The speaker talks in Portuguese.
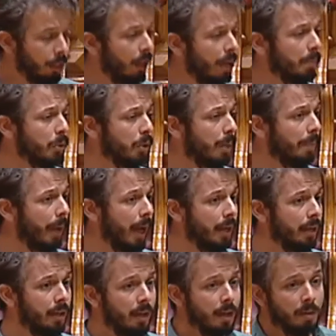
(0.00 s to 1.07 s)
Queremos
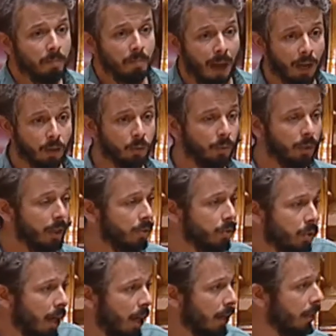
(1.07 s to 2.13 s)
também, mais do que
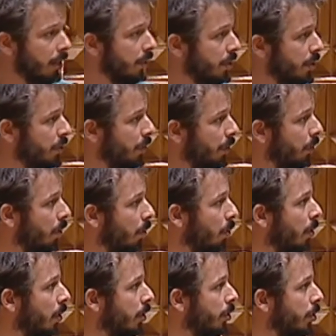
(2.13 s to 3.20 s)
isso, já aqui se
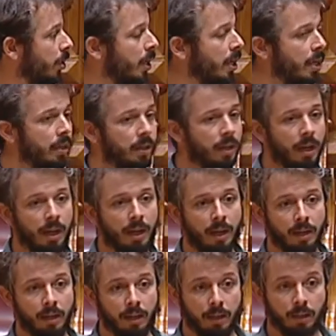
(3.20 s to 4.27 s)
falou hoje na
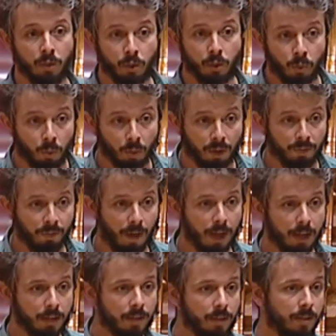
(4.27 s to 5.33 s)
eh, segunda
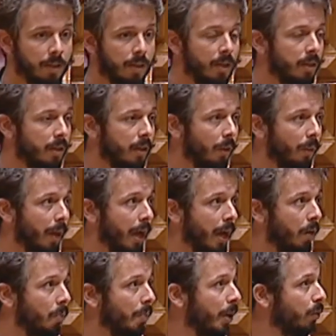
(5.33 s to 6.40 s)
fase, não
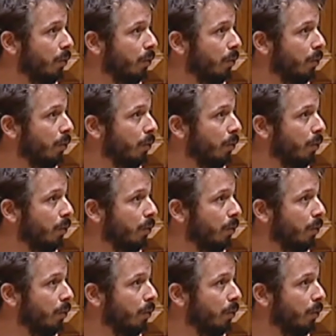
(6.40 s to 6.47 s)
é uma